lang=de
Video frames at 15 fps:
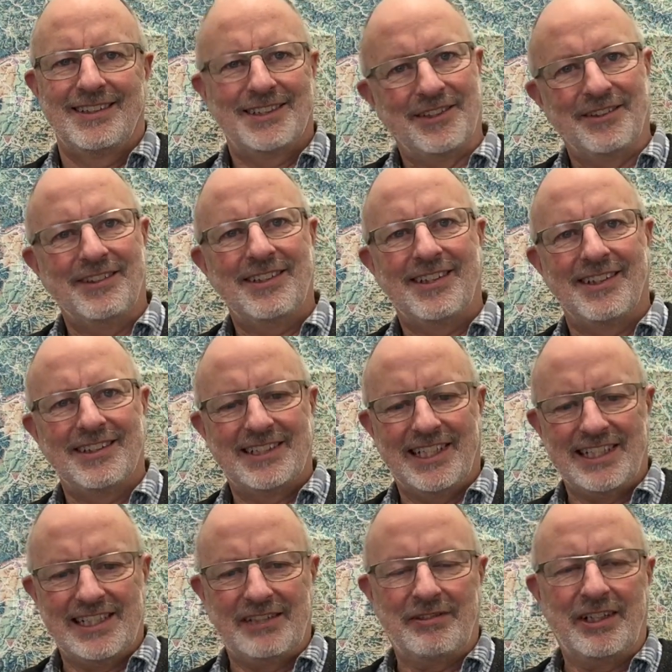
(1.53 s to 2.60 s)
So, ganz
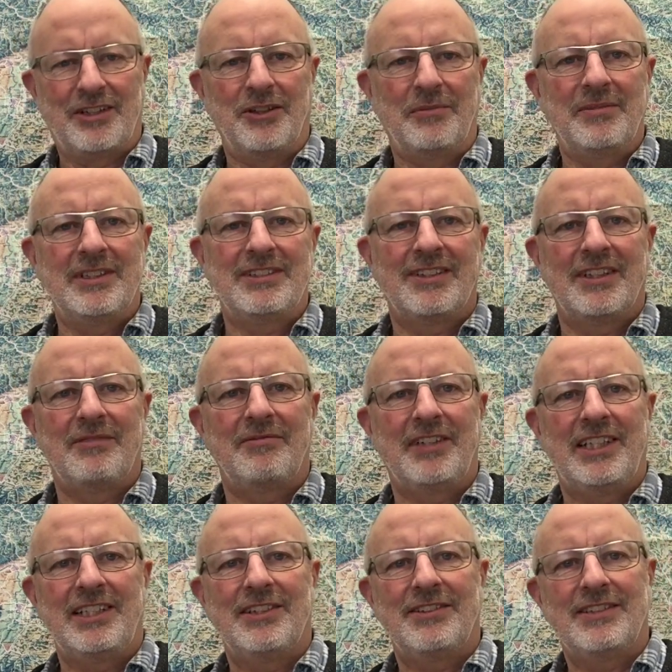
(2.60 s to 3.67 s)
herzlich willkommen zu einem
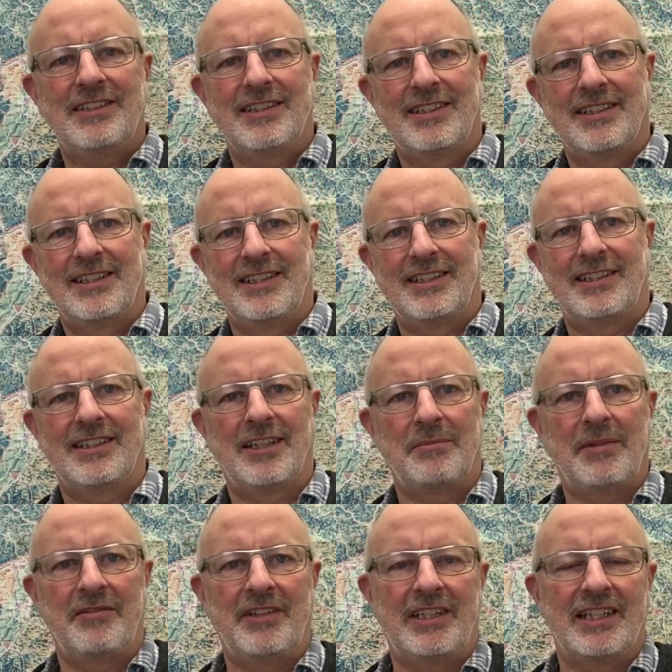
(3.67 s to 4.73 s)
Video. Ich
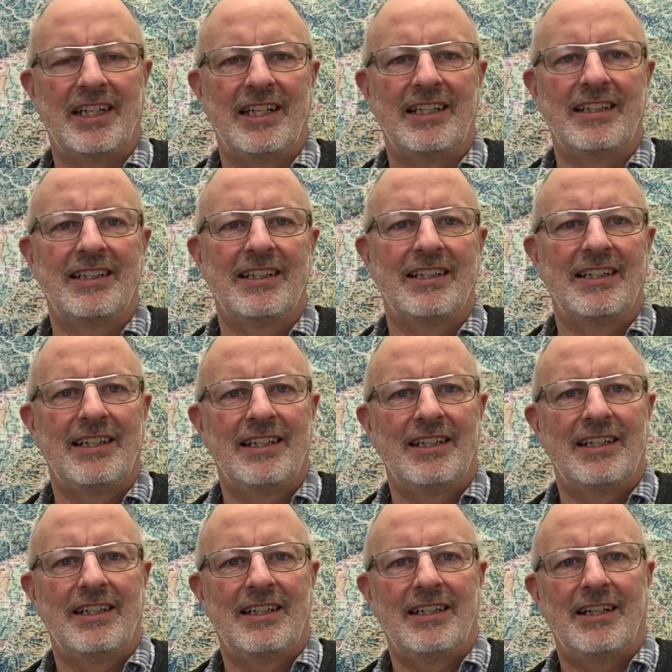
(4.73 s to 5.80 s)
habe wieder ein
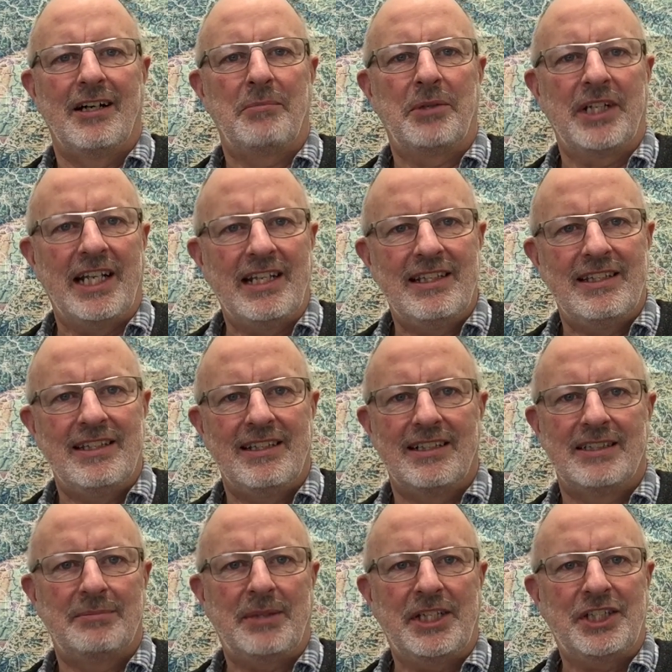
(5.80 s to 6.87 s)

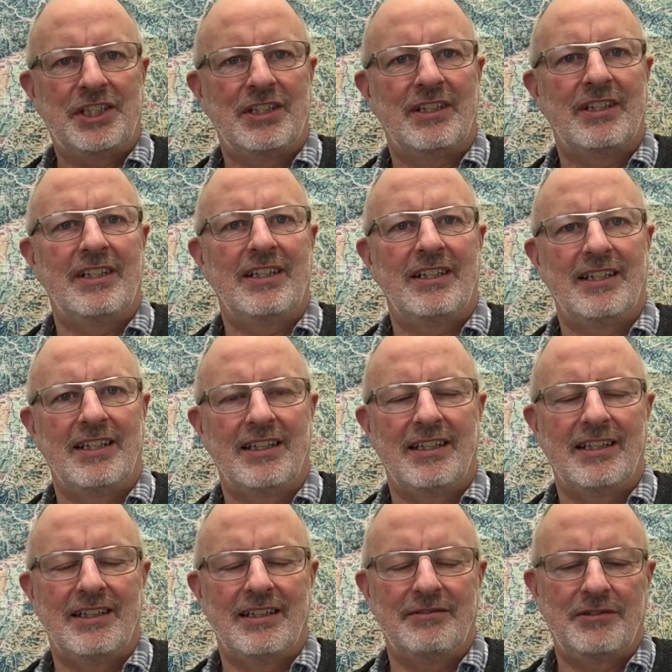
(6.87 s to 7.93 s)
Abonnenten-Special
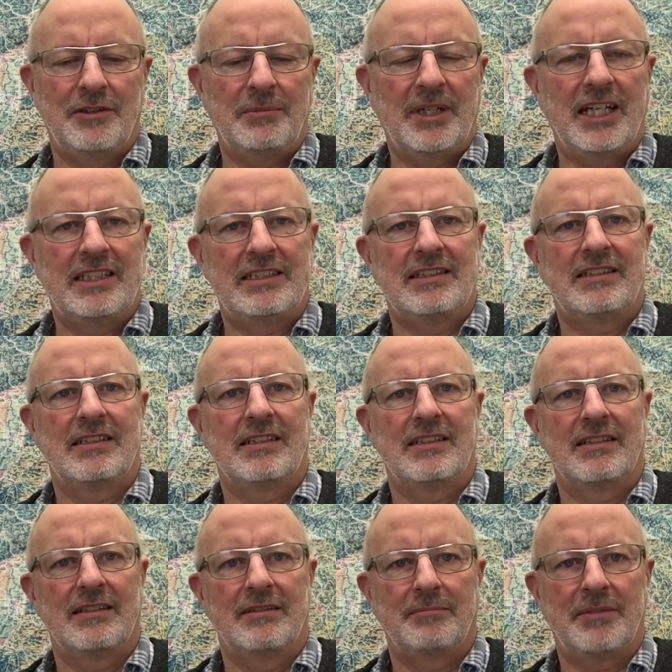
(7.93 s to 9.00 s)
äh, vorbereitet.
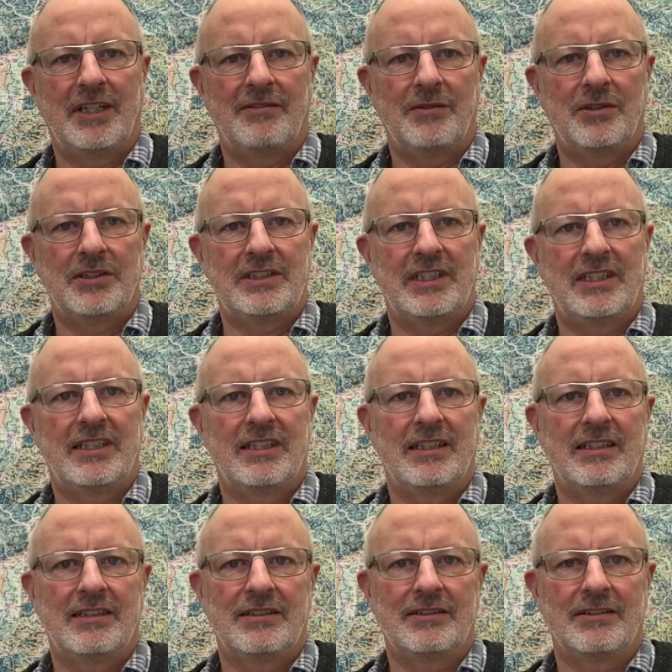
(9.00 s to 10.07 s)
Ein paar Worte
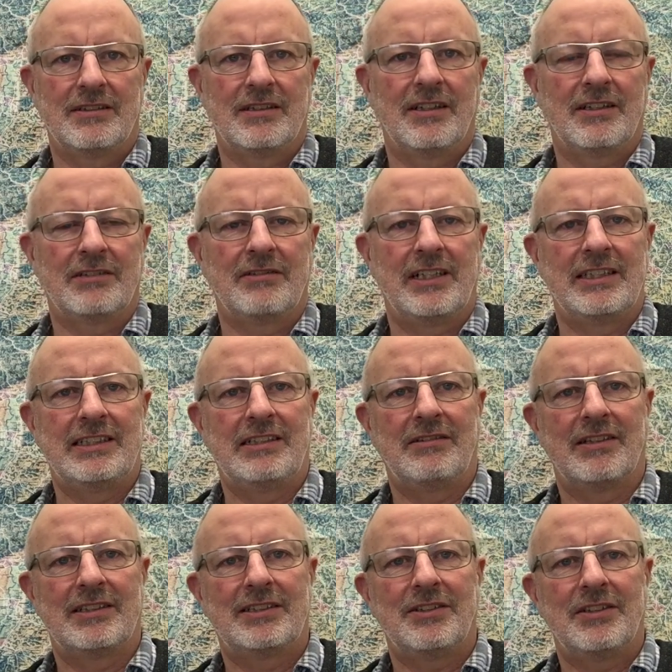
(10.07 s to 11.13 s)
zur aktuellen
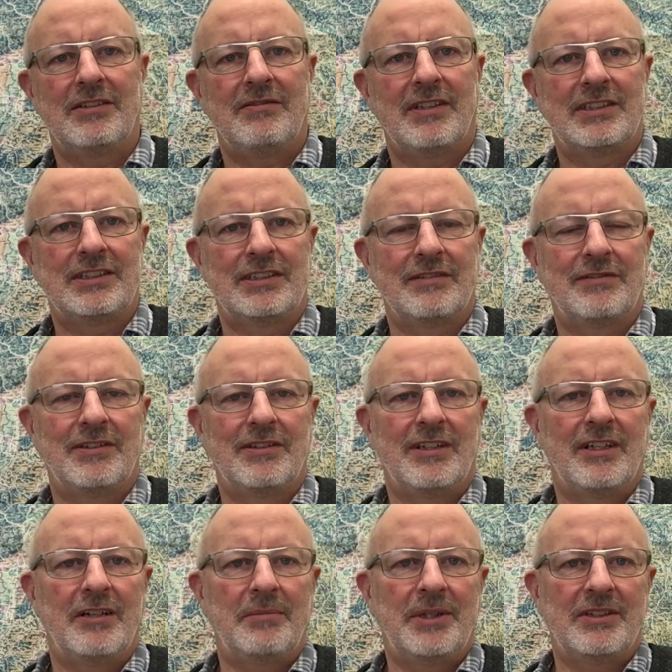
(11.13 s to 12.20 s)
Situation, was ich so
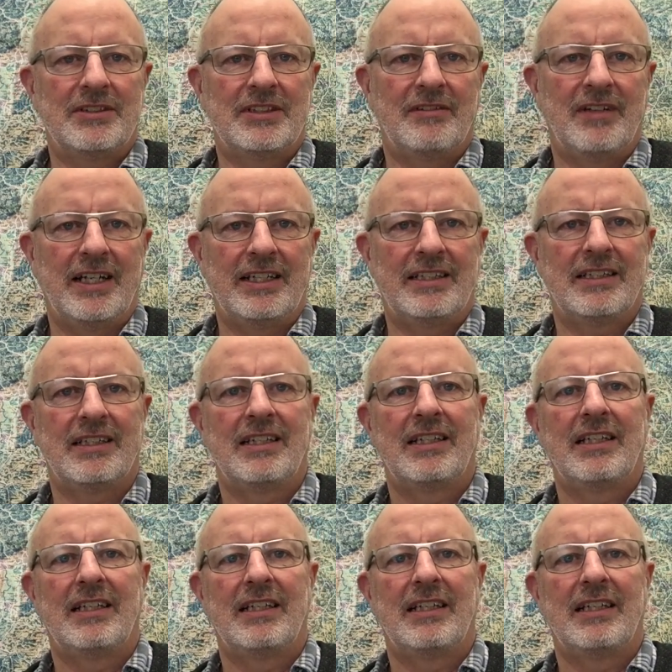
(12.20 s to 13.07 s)
vorhabe und so weiter.